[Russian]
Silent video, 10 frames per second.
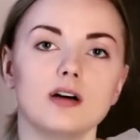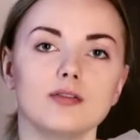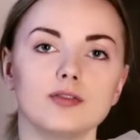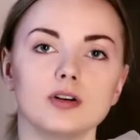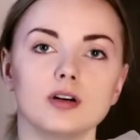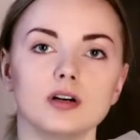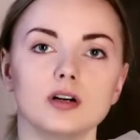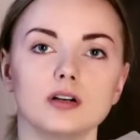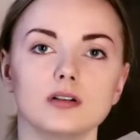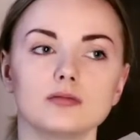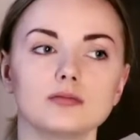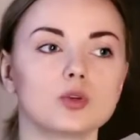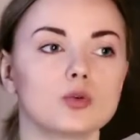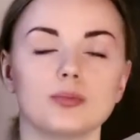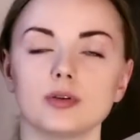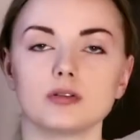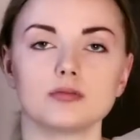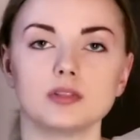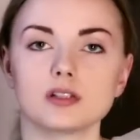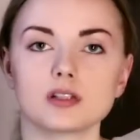в э, группе
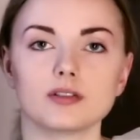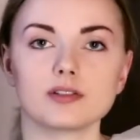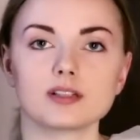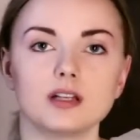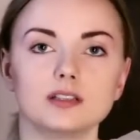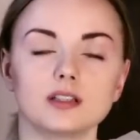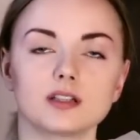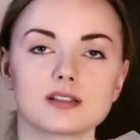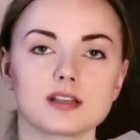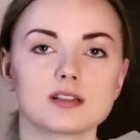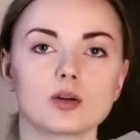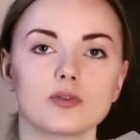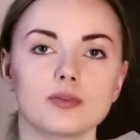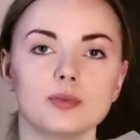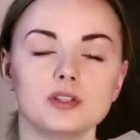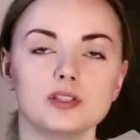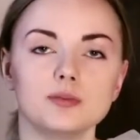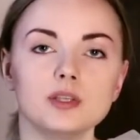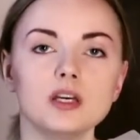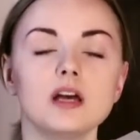детского садика со здоровыми
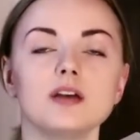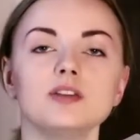детьми,